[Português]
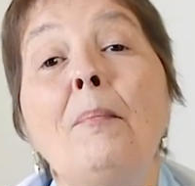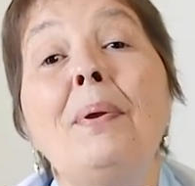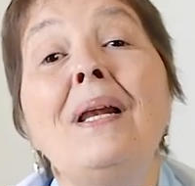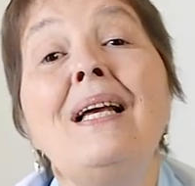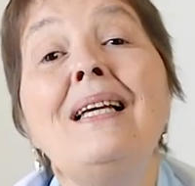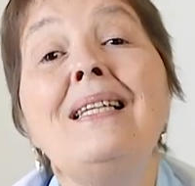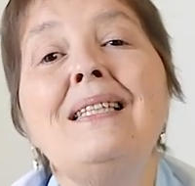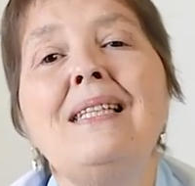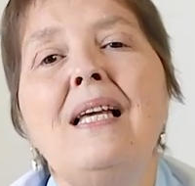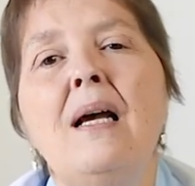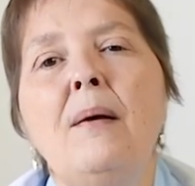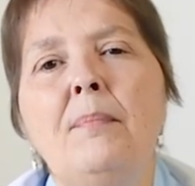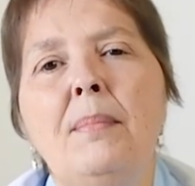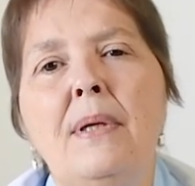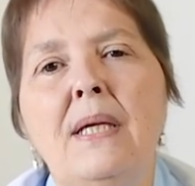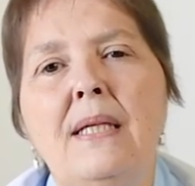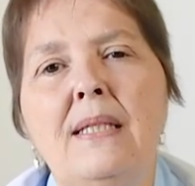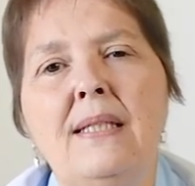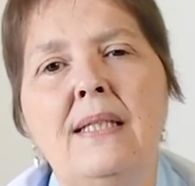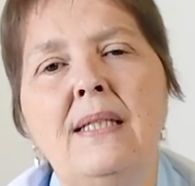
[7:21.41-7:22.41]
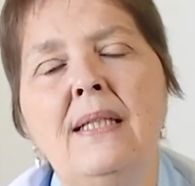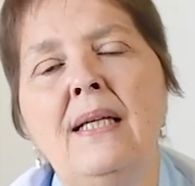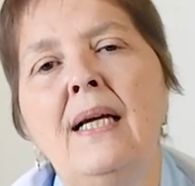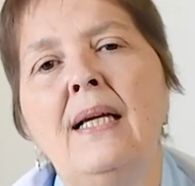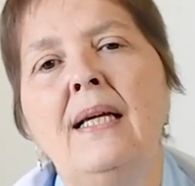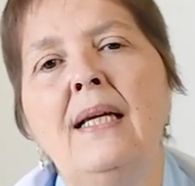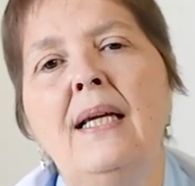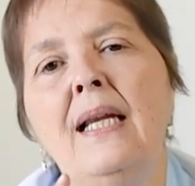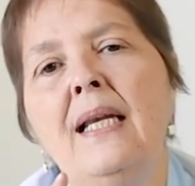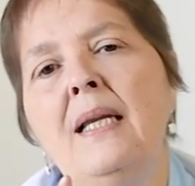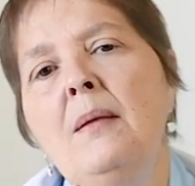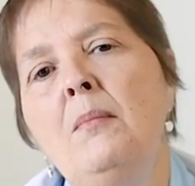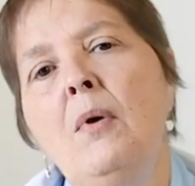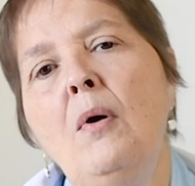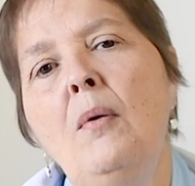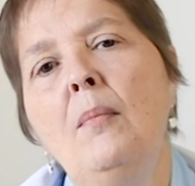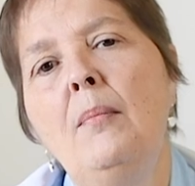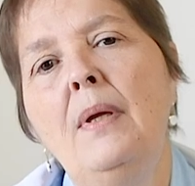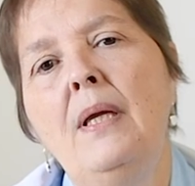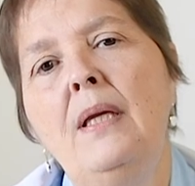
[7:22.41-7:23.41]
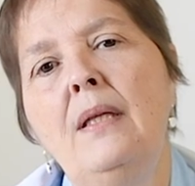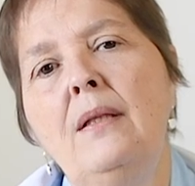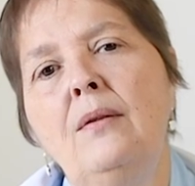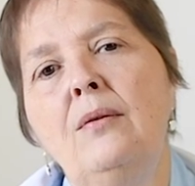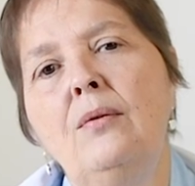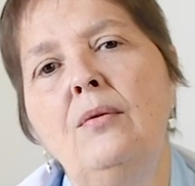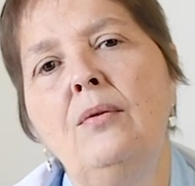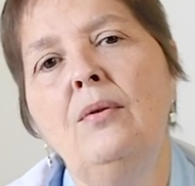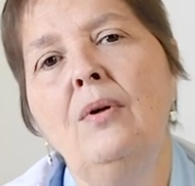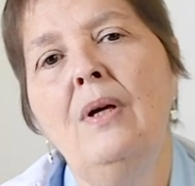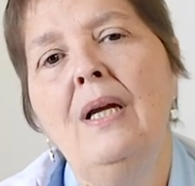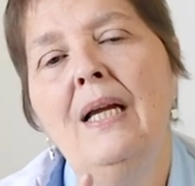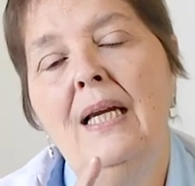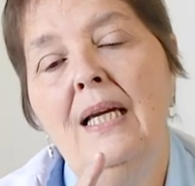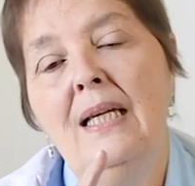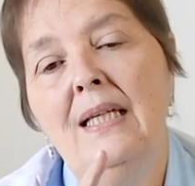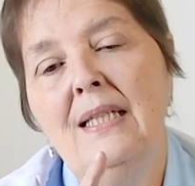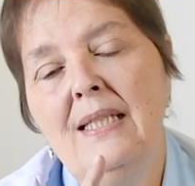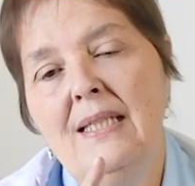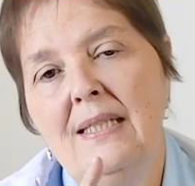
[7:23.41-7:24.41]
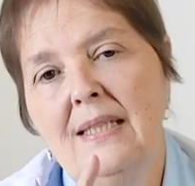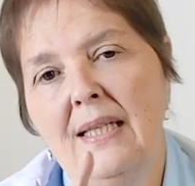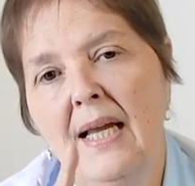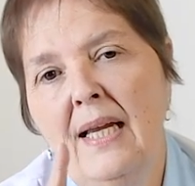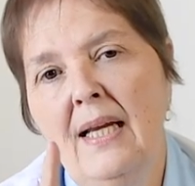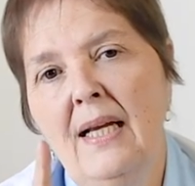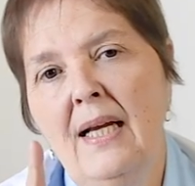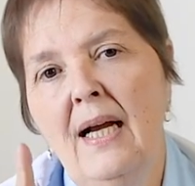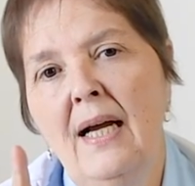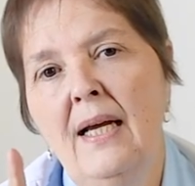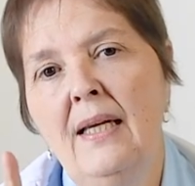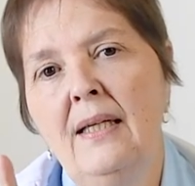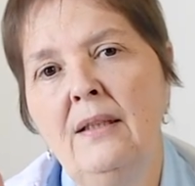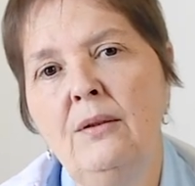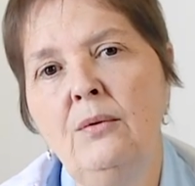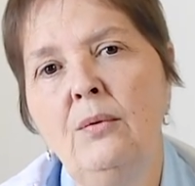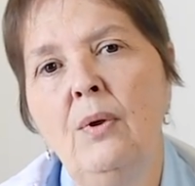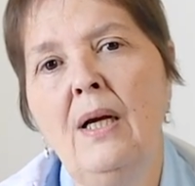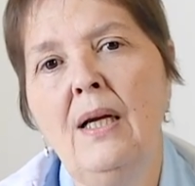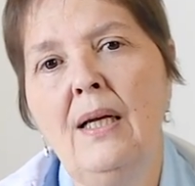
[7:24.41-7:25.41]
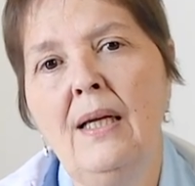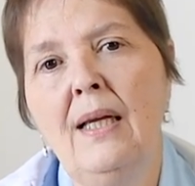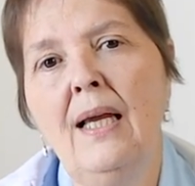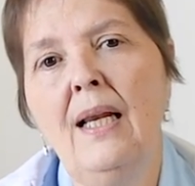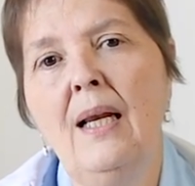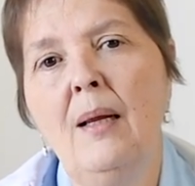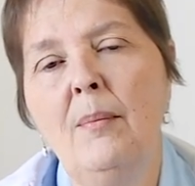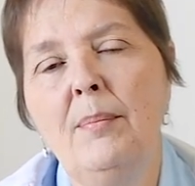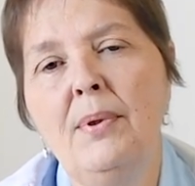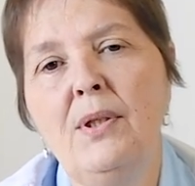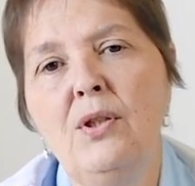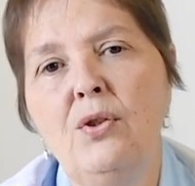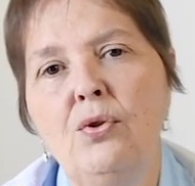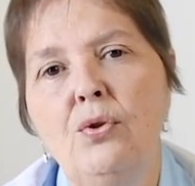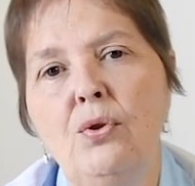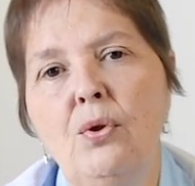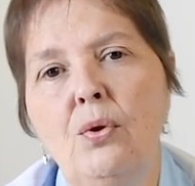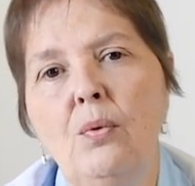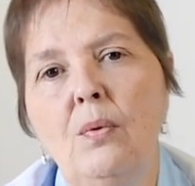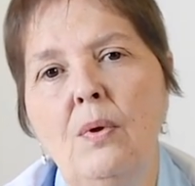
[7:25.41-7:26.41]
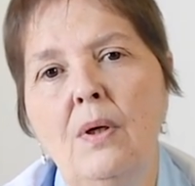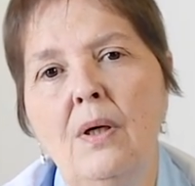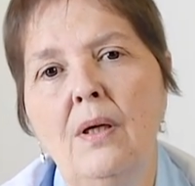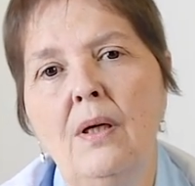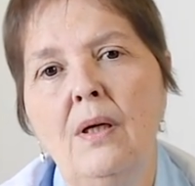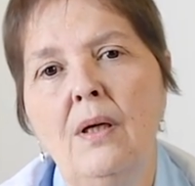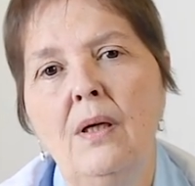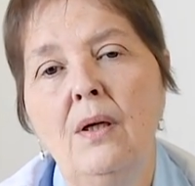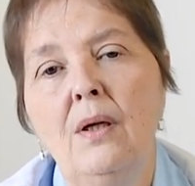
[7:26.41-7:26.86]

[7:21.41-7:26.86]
para saber se naquele momento ele está encarando aquela pessoa